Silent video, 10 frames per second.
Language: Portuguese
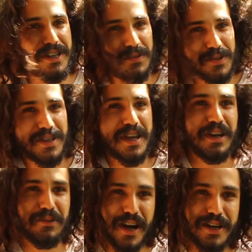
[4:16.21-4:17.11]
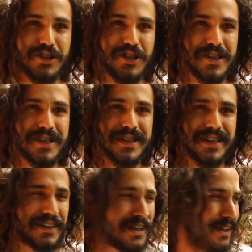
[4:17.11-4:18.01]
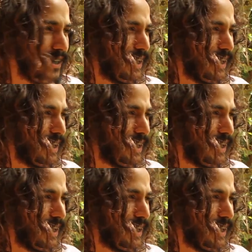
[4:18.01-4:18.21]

a cozinheira é um artista, né?